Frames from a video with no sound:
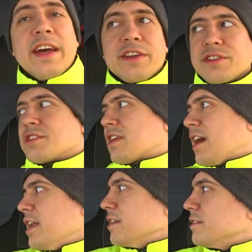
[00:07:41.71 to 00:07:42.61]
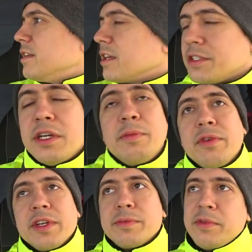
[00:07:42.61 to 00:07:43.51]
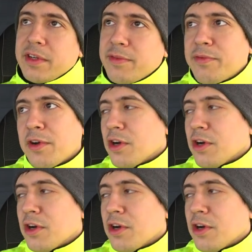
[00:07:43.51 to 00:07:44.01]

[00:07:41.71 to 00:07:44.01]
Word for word: Ernsthal, Gdzie byłeś? Byłem w